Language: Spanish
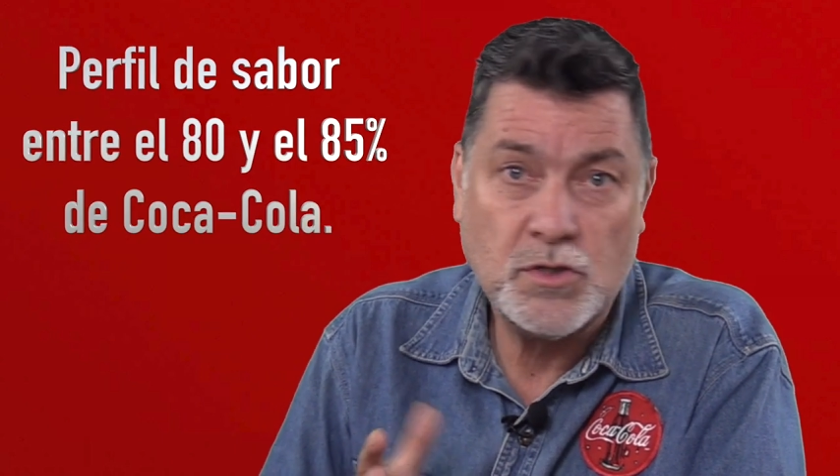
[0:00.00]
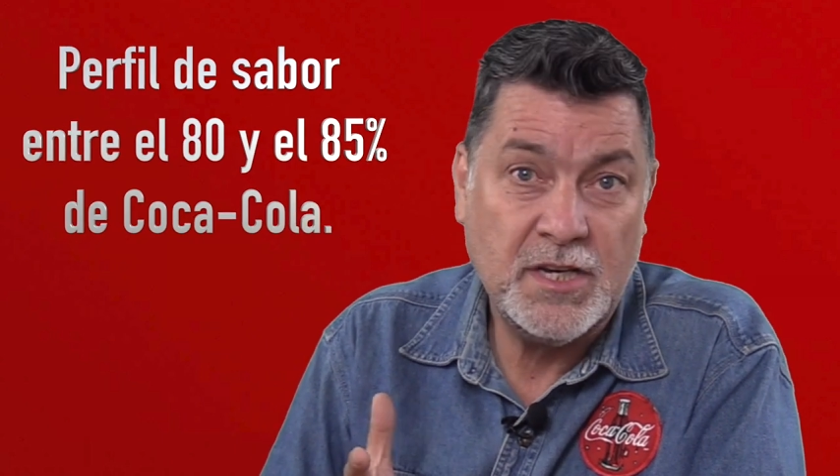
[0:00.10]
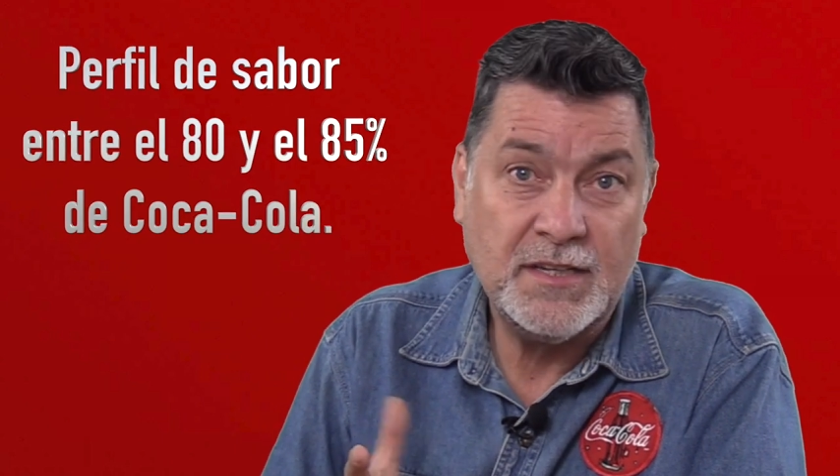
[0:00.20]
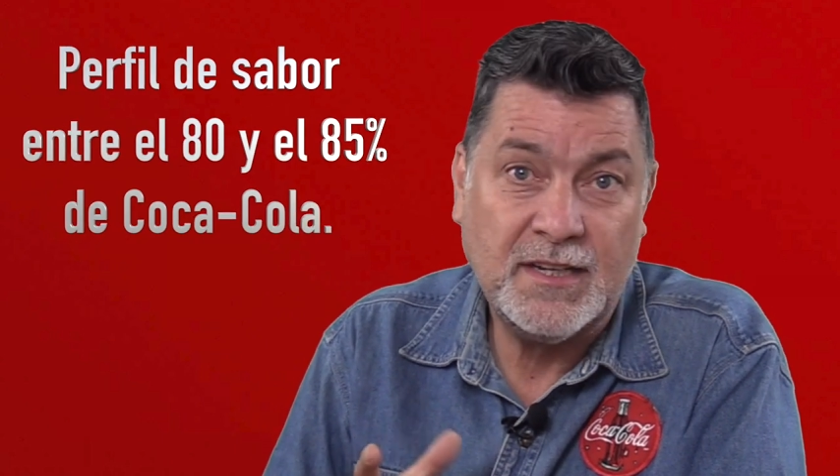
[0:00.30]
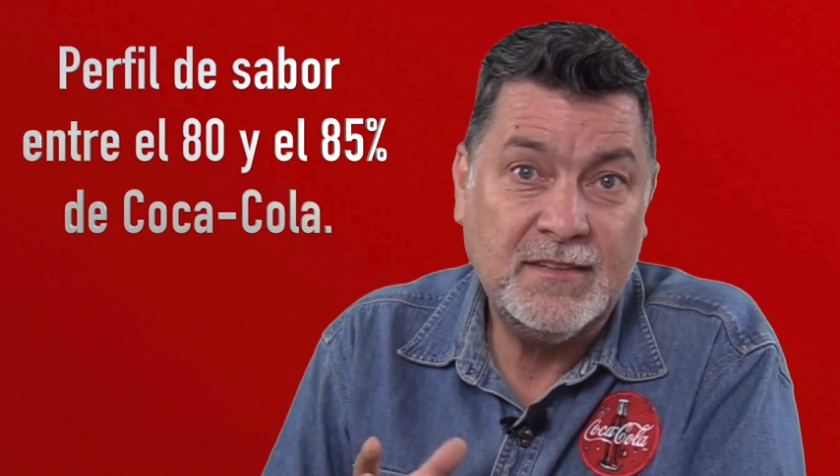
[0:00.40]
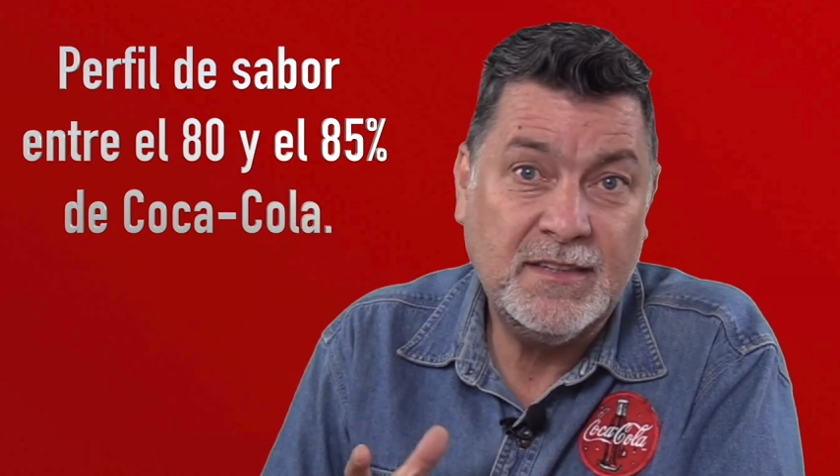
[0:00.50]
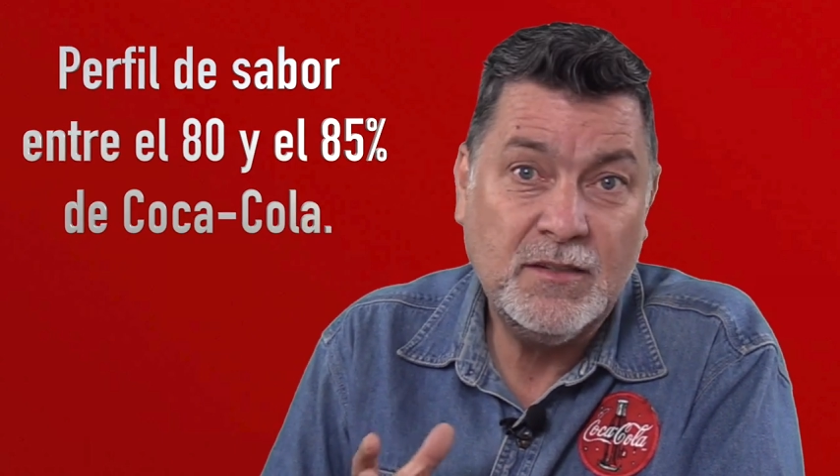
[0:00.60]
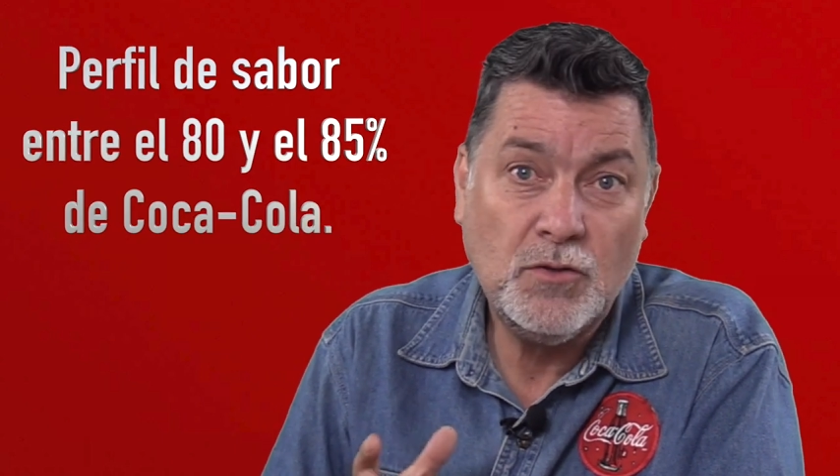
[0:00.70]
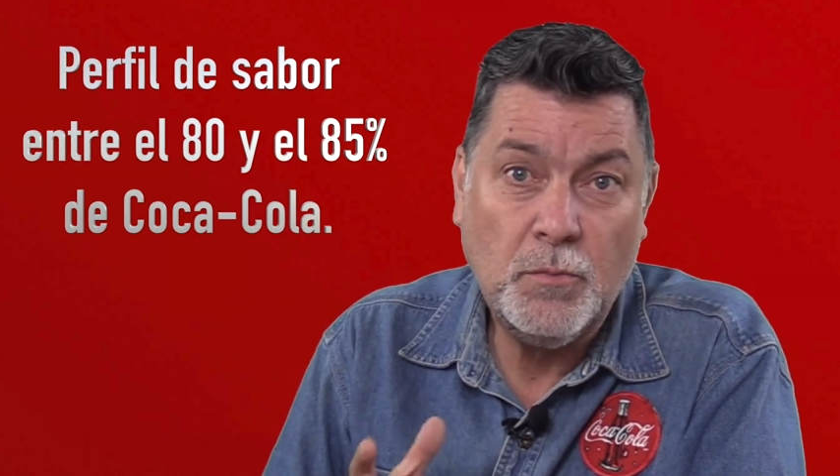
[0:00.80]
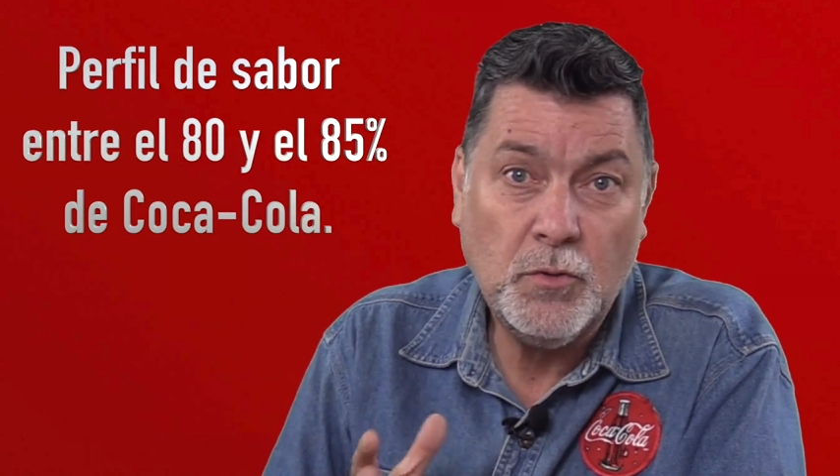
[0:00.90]

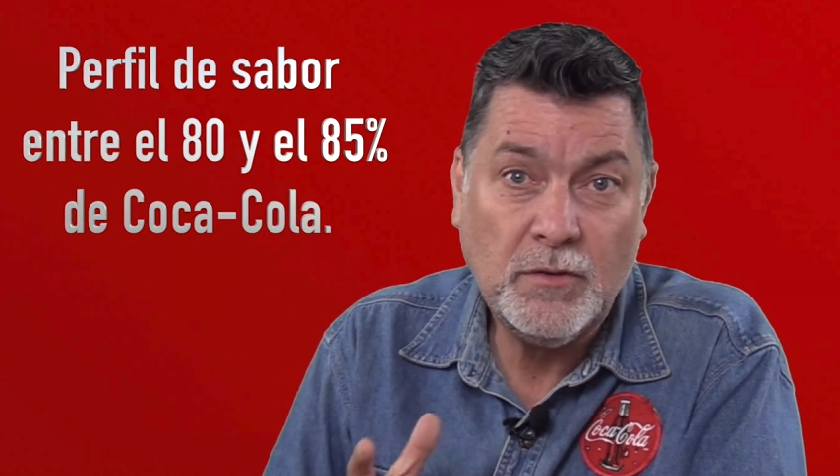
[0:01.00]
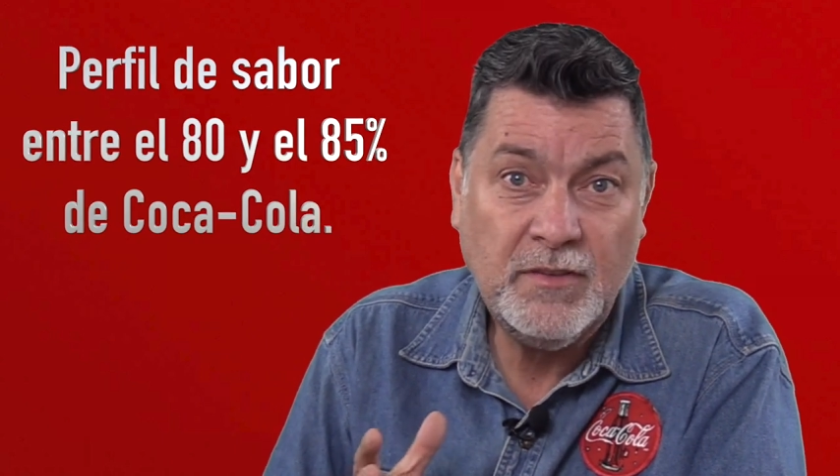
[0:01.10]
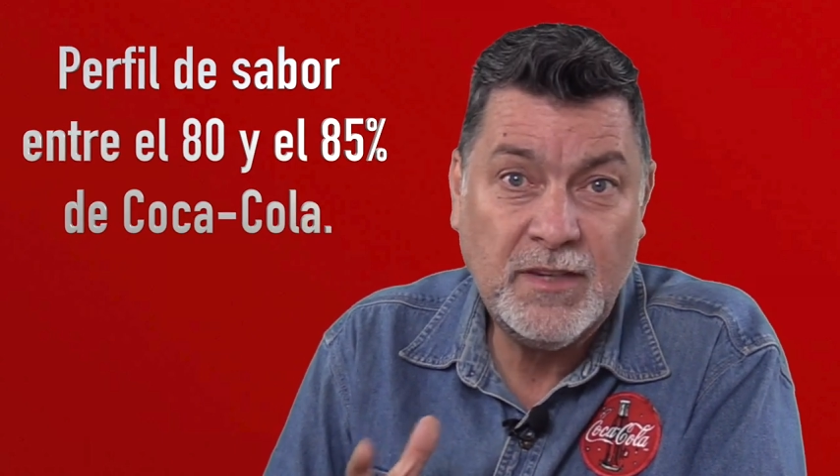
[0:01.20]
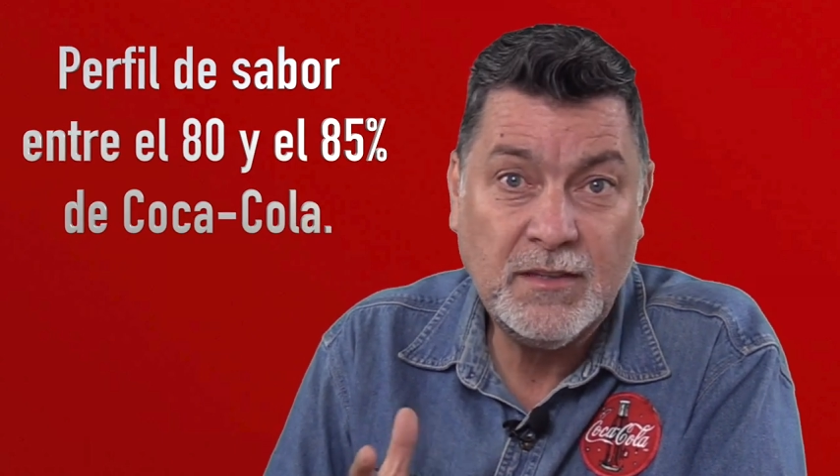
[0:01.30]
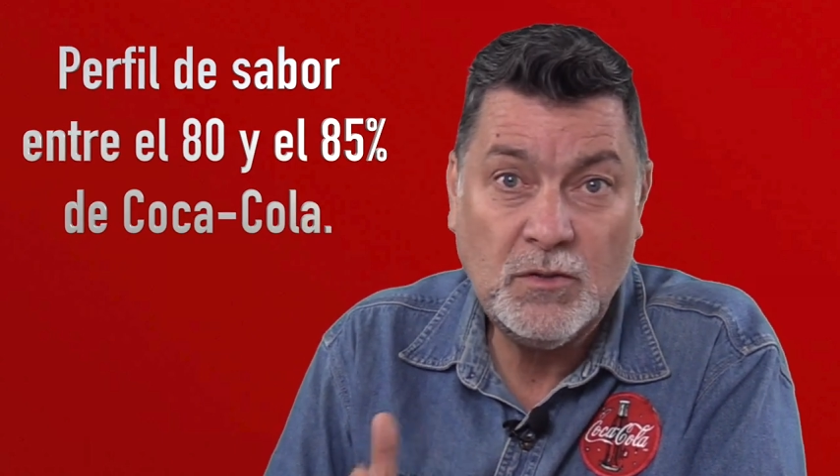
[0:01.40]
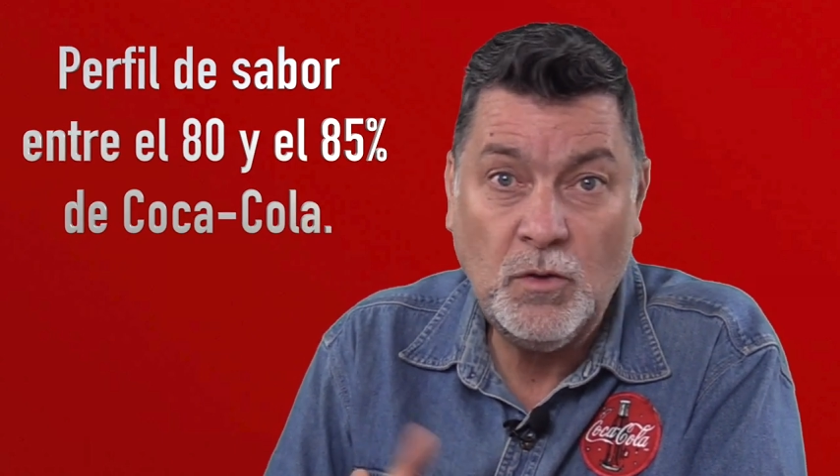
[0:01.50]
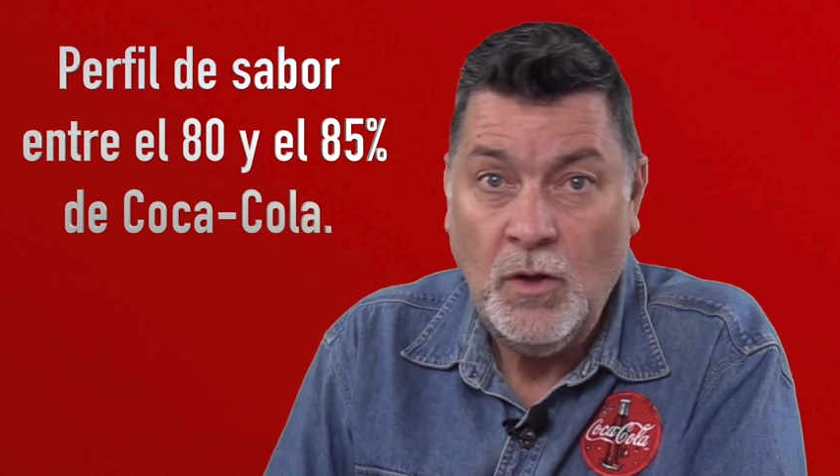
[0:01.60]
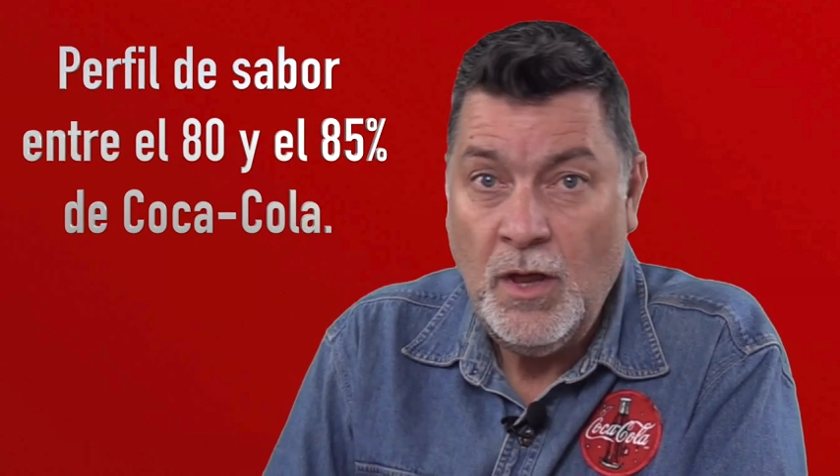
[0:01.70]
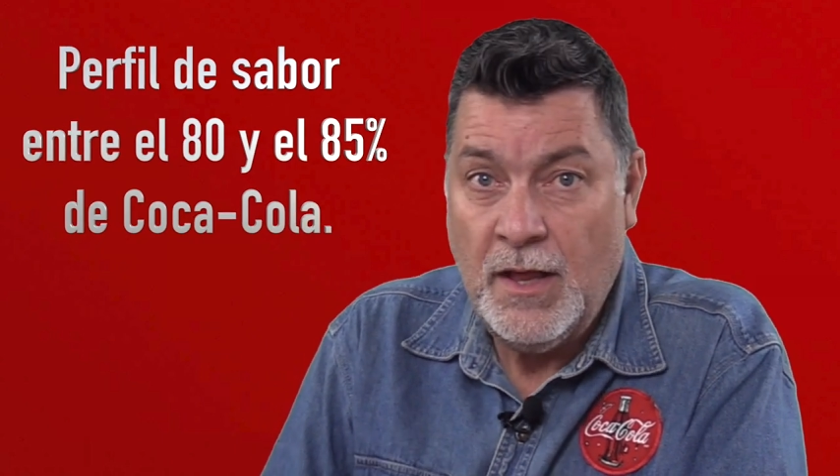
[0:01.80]
85%